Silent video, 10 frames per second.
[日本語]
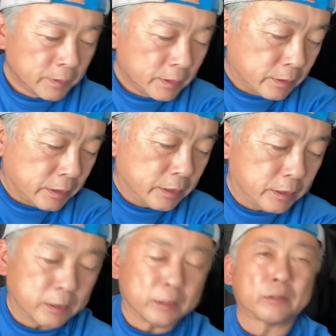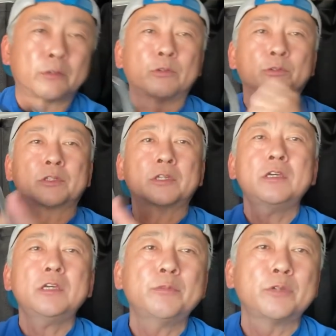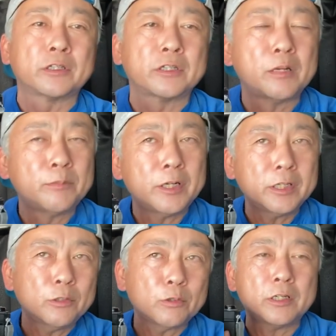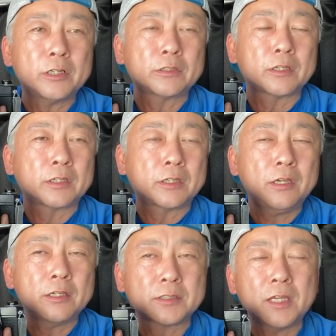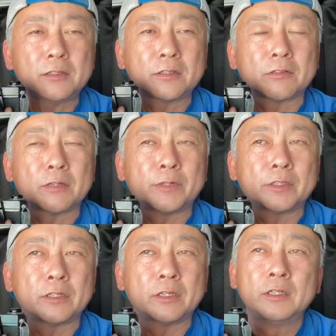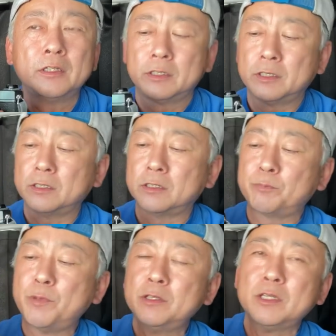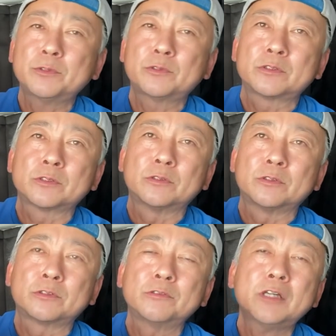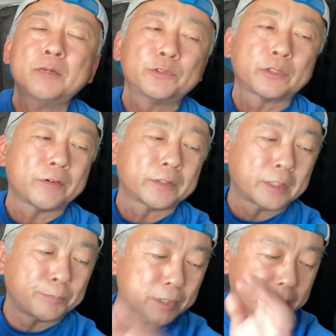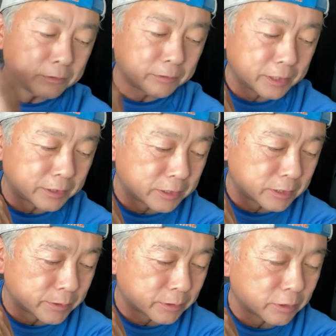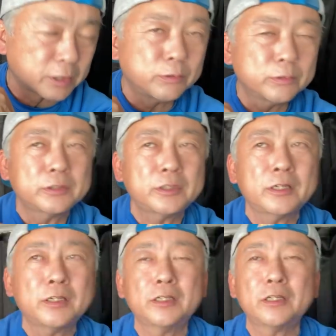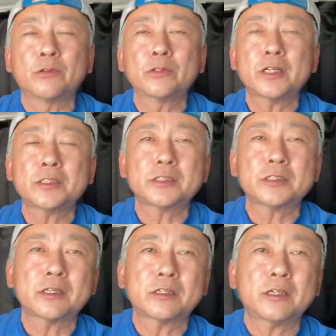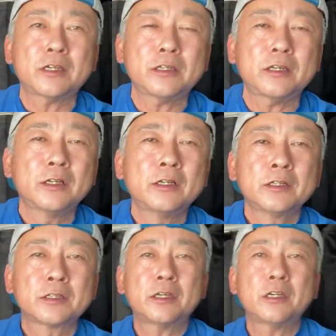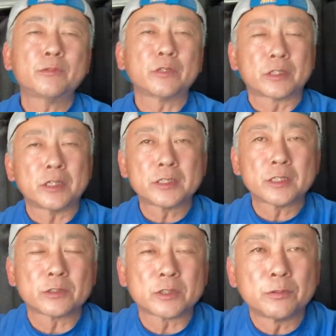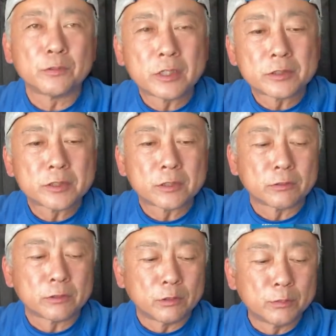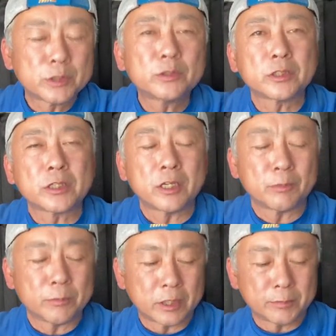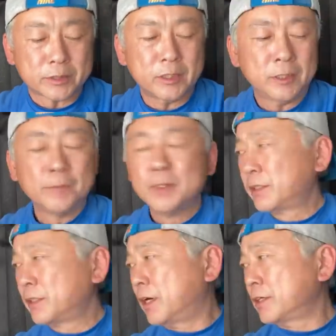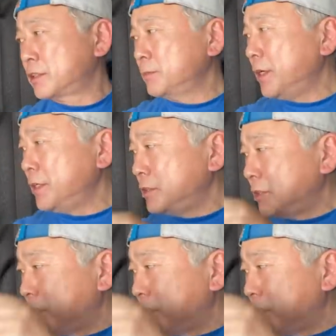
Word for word: えー、この KM が名前を変えて K1000 っていう名前でね、えー、ペンタブその軍艦部とかはねプラスチックになったりしてますけど基本的に同じ設計で KM が K1000 として復活したというね面白い経緯もありますねで発売時期